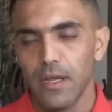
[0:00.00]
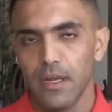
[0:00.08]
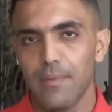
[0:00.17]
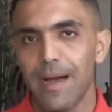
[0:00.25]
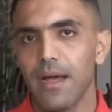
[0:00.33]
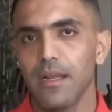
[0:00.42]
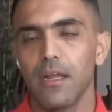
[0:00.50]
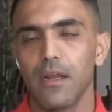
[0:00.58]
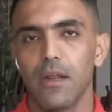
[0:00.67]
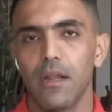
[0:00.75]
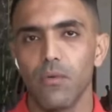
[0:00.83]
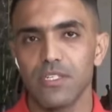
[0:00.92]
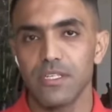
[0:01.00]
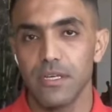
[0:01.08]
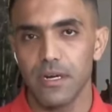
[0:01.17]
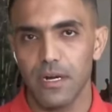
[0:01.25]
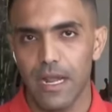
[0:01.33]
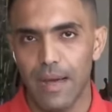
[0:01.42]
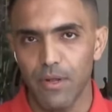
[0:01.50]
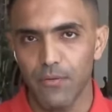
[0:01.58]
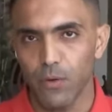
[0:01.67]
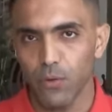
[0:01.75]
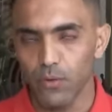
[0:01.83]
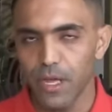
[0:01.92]
لمعالي الوزير العمري
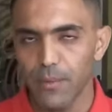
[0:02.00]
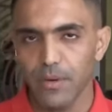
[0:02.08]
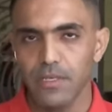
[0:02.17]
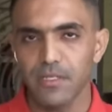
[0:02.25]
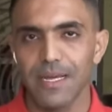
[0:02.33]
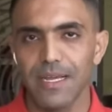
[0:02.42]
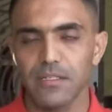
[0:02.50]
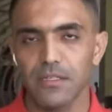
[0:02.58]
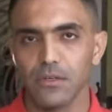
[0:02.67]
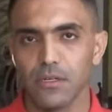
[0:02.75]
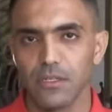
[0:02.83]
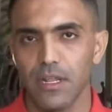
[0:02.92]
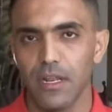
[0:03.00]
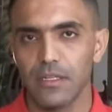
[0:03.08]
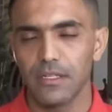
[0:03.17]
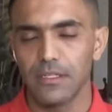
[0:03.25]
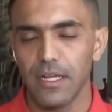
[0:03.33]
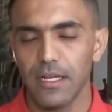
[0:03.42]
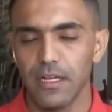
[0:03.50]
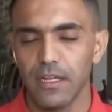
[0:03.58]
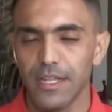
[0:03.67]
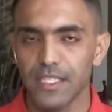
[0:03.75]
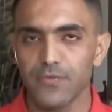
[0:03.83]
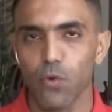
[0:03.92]
فاروق نائب رئيس مجلس اداره النادي الاهلي
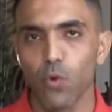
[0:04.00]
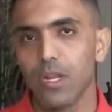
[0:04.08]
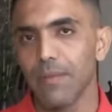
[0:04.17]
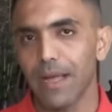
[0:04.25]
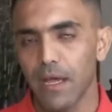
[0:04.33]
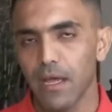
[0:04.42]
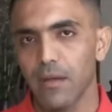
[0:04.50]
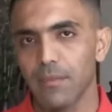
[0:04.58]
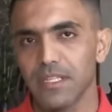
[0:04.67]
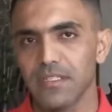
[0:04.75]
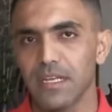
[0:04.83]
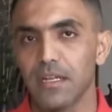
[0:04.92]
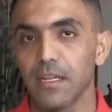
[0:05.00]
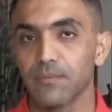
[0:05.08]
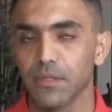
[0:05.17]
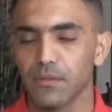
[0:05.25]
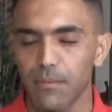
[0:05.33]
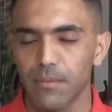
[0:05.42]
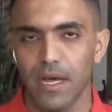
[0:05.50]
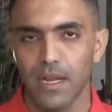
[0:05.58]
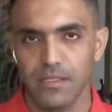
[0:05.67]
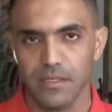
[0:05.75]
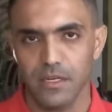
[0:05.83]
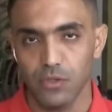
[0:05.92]
للناس في كل مكان بتسالنا بتطمن
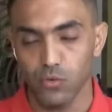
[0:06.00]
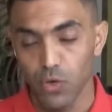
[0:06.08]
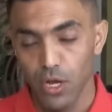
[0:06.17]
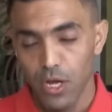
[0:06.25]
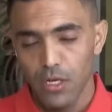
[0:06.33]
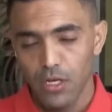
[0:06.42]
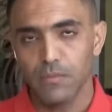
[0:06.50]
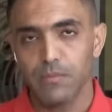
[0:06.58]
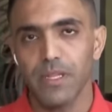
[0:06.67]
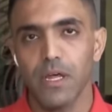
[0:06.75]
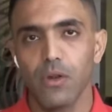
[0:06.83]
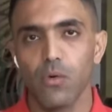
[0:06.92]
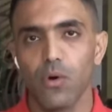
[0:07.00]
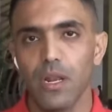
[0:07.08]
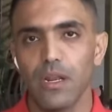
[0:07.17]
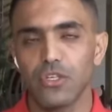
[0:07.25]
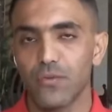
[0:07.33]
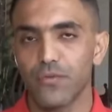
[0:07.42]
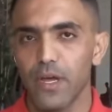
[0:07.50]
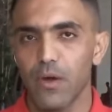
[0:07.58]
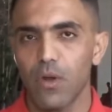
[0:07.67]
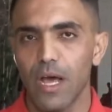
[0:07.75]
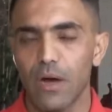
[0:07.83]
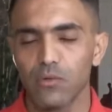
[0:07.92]
على صحته نتمنى له
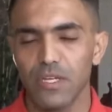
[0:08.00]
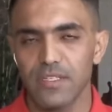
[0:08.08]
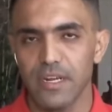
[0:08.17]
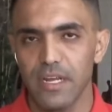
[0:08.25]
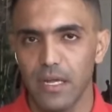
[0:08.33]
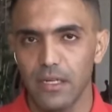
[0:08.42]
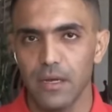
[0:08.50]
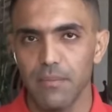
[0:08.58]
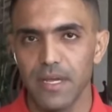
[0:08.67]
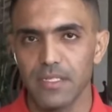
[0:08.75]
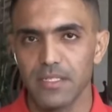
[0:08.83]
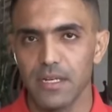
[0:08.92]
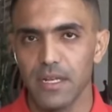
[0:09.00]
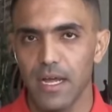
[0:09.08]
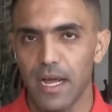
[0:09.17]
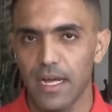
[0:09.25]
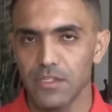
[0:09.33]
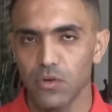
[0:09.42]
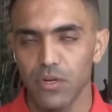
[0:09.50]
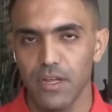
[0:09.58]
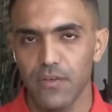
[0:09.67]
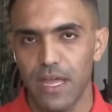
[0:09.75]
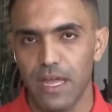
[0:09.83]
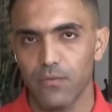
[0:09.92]
الشفاء والعوده سريعا باذن الله عايز اقول
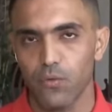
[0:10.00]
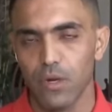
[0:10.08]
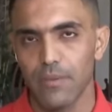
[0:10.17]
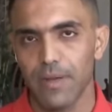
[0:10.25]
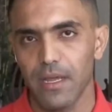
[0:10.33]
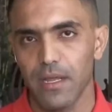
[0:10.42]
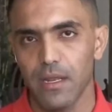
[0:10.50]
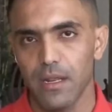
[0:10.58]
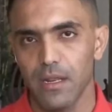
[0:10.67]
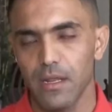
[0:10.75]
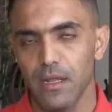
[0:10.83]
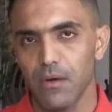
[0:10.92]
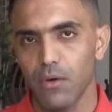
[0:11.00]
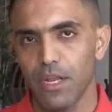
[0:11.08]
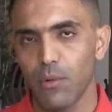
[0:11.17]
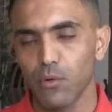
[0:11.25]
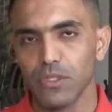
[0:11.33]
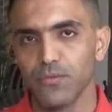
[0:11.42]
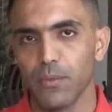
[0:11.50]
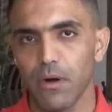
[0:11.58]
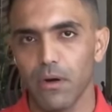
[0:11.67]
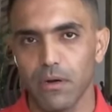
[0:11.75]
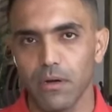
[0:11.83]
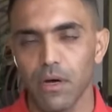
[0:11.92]
لك يعني في كل مكان واحنا موجودين في
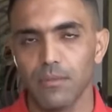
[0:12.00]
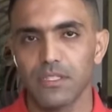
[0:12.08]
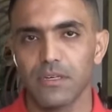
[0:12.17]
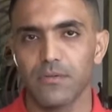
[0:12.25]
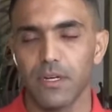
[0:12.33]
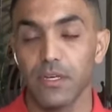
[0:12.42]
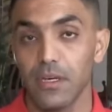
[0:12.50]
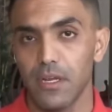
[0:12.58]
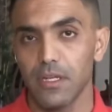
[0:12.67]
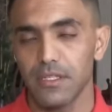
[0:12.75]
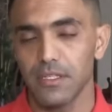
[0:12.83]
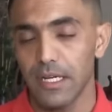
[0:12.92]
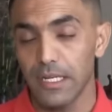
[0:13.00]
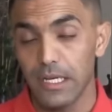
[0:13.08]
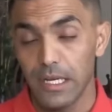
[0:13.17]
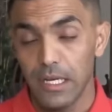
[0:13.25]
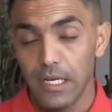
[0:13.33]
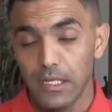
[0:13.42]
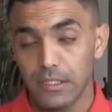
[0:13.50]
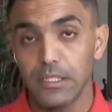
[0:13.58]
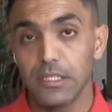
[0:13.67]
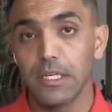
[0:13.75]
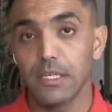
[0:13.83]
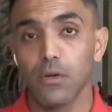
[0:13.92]
مقر اقامه فريق النادي الاهلي
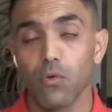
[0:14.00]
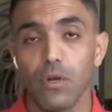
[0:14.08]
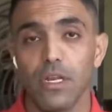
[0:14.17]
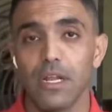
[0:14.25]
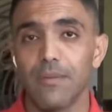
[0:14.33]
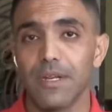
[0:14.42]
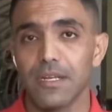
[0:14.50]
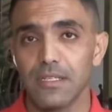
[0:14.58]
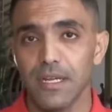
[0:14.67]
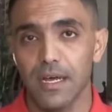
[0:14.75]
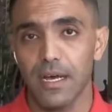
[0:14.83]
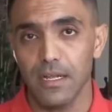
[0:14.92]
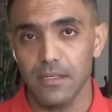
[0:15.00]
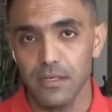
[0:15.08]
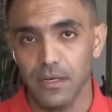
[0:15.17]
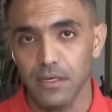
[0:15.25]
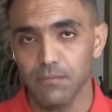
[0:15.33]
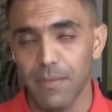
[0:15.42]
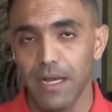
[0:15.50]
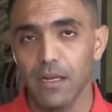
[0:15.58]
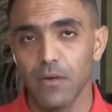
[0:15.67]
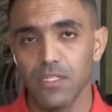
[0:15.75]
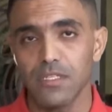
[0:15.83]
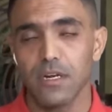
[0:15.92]
كتير جدا كل اللي قابلنا يسالنا على صحه معالي
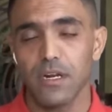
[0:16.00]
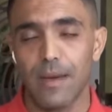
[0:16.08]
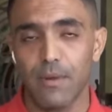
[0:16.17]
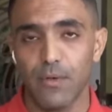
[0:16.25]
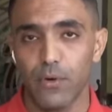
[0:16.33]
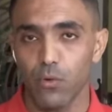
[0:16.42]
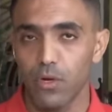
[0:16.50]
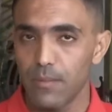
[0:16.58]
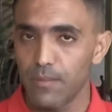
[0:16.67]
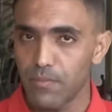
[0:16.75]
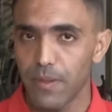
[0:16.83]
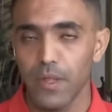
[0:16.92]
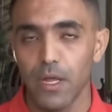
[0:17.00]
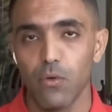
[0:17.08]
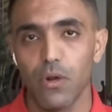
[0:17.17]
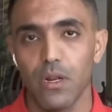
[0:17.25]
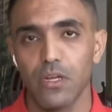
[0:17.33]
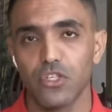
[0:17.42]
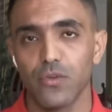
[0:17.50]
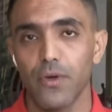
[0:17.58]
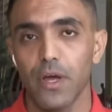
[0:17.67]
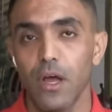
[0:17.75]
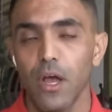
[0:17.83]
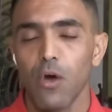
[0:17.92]
الوزير العمري فاروق اللي بنتمنى له
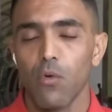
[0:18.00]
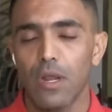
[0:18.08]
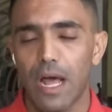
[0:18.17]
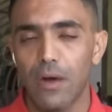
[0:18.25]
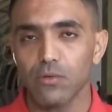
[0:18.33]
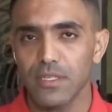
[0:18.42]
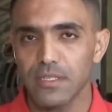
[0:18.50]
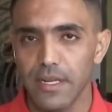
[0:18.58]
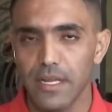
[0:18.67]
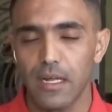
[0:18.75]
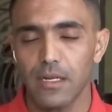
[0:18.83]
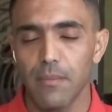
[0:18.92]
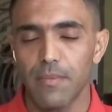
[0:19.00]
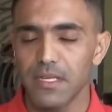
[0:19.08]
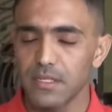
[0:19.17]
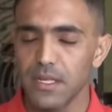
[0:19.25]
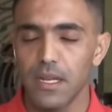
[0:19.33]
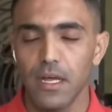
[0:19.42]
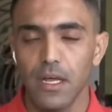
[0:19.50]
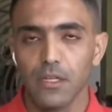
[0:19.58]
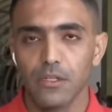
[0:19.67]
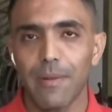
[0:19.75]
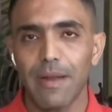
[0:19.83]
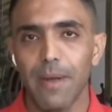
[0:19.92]
الشفاء والعوده سريعا باذن الله الجميل
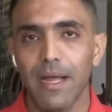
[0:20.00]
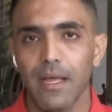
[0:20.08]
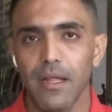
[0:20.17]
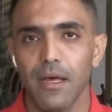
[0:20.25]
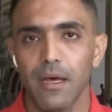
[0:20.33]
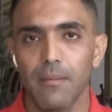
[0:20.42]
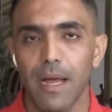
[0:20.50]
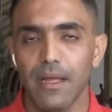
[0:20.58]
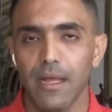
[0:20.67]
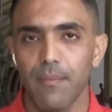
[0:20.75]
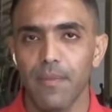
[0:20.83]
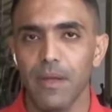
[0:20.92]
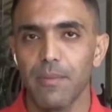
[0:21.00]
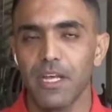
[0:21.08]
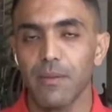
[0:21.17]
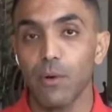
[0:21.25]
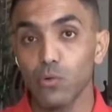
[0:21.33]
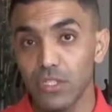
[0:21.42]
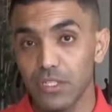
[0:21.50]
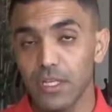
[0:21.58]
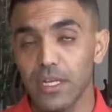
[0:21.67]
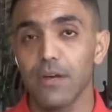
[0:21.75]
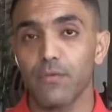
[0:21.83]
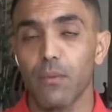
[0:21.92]
طبعا معاك معاك يا كابتن ايمن احنا موجودين
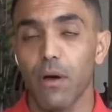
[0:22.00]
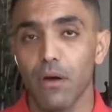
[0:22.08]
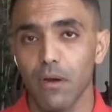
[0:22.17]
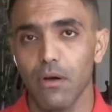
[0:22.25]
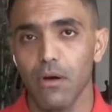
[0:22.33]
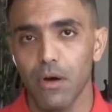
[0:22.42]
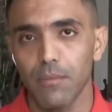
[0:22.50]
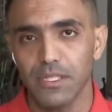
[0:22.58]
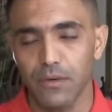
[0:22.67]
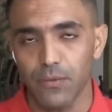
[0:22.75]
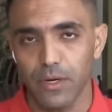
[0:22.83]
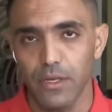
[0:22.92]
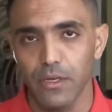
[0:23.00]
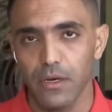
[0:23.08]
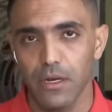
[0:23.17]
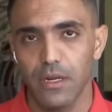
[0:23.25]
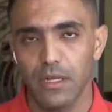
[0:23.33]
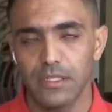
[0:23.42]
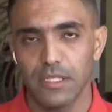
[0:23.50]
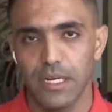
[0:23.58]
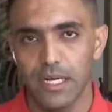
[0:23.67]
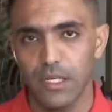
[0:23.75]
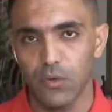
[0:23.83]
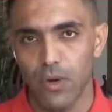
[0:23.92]
هنا في مقر اقامه فريق النادي
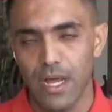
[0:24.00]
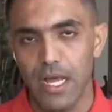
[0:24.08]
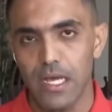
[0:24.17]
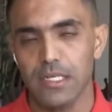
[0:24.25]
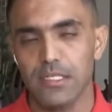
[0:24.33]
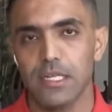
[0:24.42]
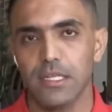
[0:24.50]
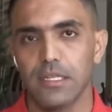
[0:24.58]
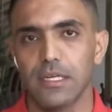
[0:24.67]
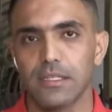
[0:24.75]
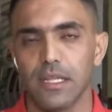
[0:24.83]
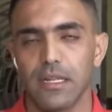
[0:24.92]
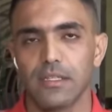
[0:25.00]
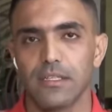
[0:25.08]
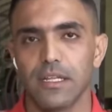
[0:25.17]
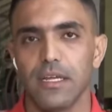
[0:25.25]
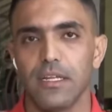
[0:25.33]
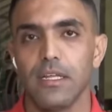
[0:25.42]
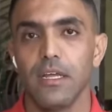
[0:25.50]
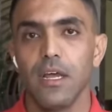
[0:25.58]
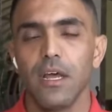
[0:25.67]
الاهلي واخر استعدادات النادي الاهلي